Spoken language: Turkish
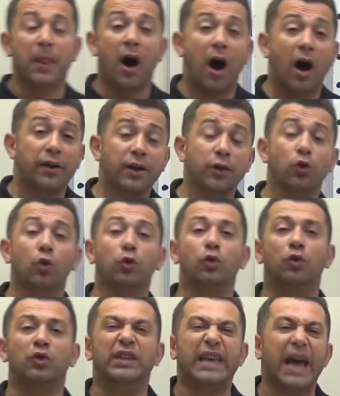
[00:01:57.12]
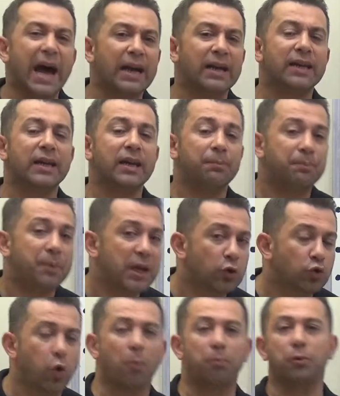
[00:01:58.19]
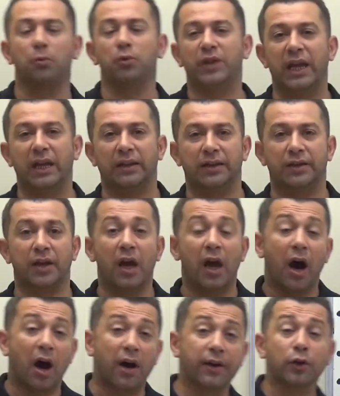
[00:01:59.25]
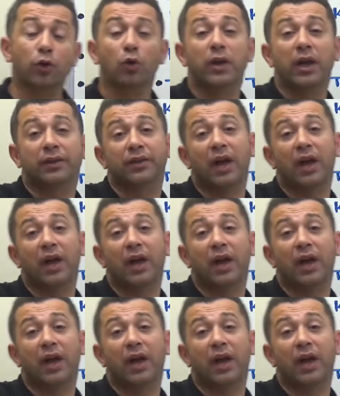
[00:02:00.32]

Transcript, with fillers: Anadolu'nun yerli bir toplumu değildir. Anadolu'ya